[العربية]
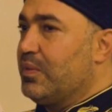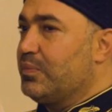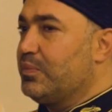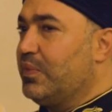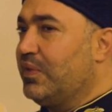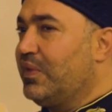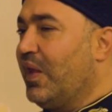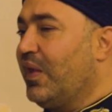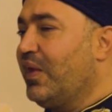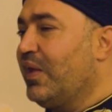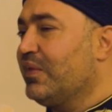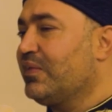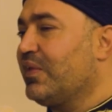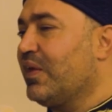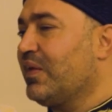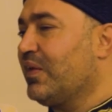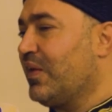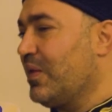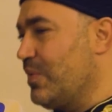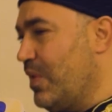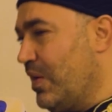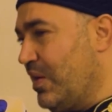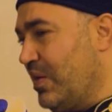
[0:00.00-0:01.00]
بداية
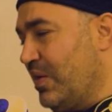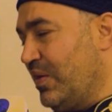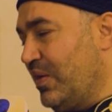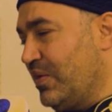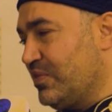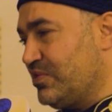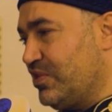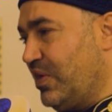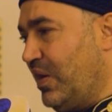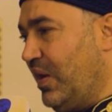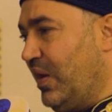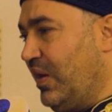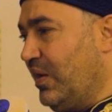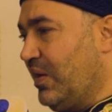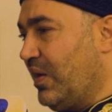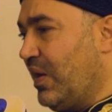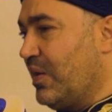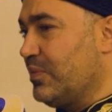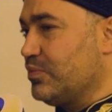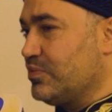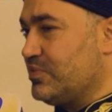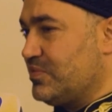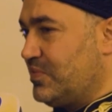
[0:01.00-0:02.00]
كما قال الشاعر
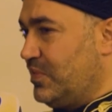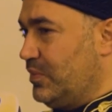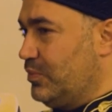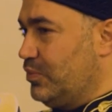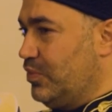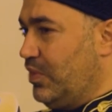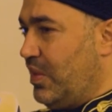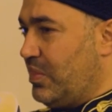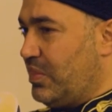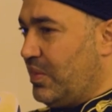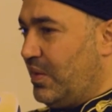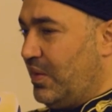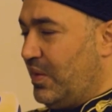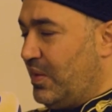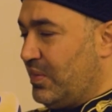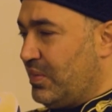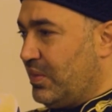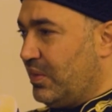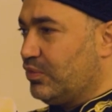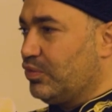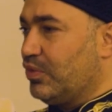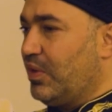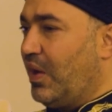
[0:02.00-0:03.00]
المسلمون
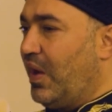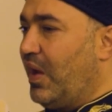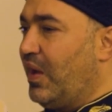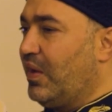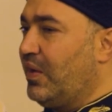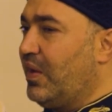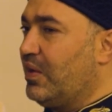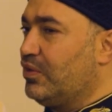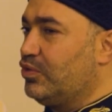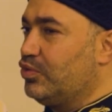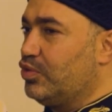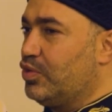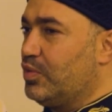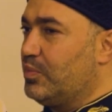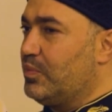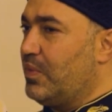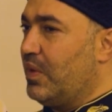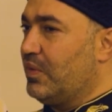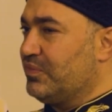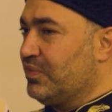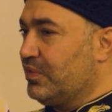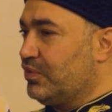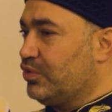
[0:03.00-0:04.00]
ثلاثة أعيادهم
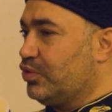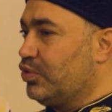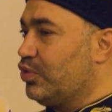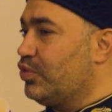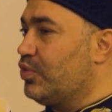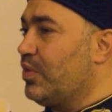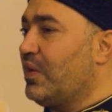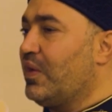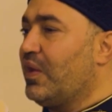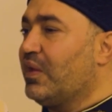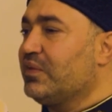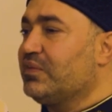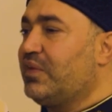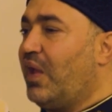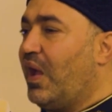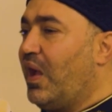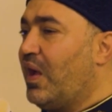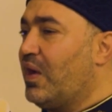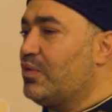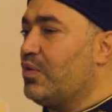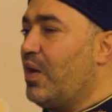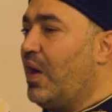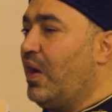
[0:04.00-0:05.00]
الفطر
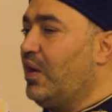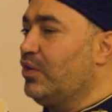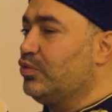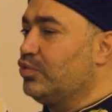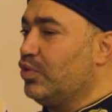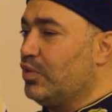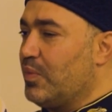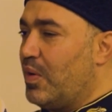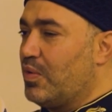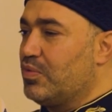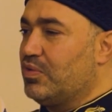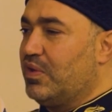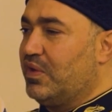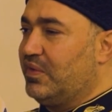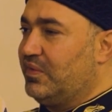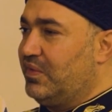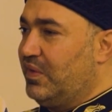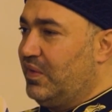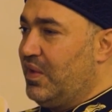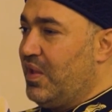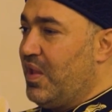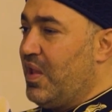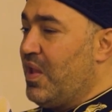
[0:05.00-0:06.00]
والأضحى وعيد
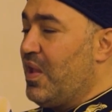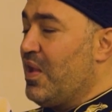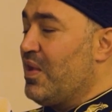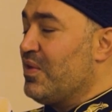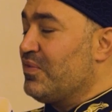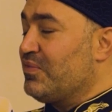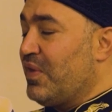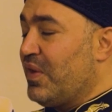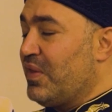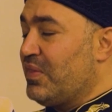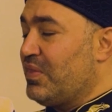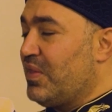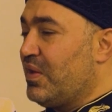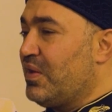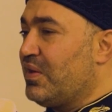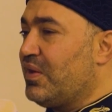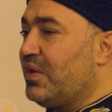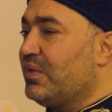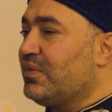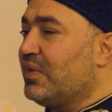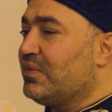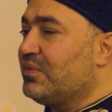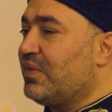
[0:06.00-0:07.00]
المولد فإذا
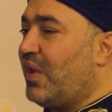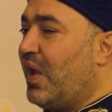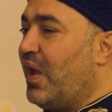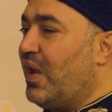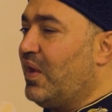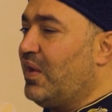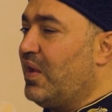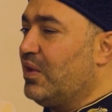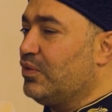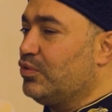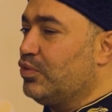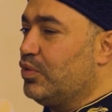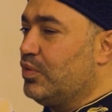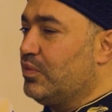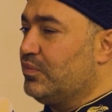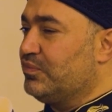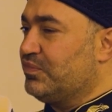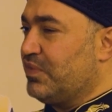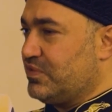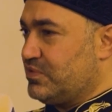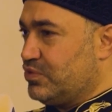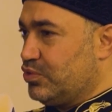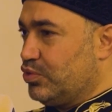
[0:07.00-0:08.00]
انقضت أعيادهم
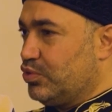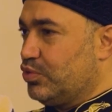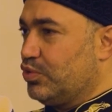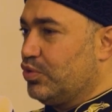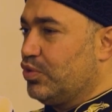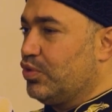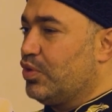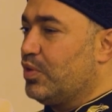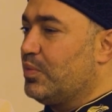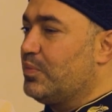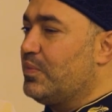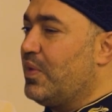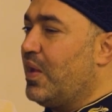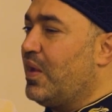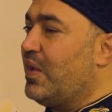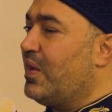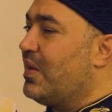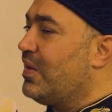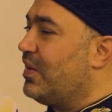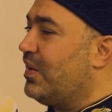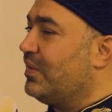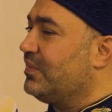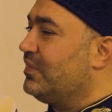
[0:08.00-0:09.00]
فسرورهم لا
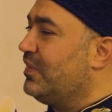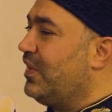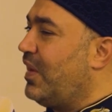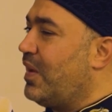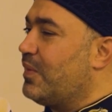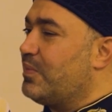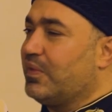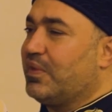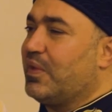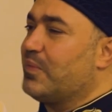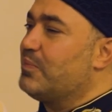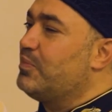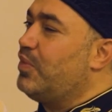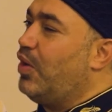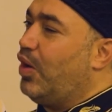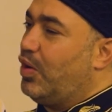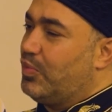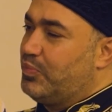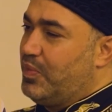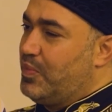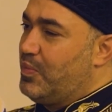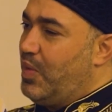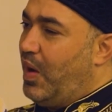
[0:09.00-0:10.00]
ينقضي أبدا
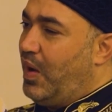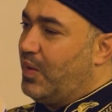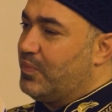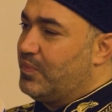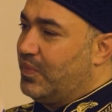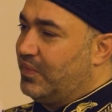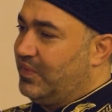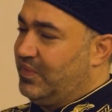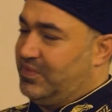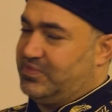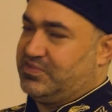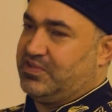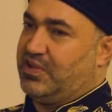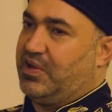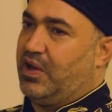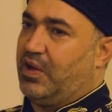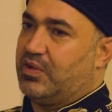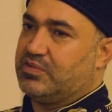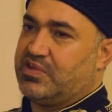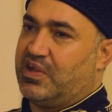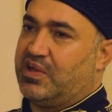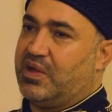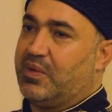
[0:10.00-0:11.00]
بحب محمد صلى الله
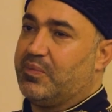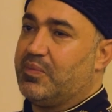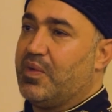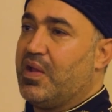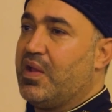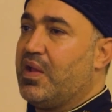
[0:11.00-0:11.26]
عليه وسلم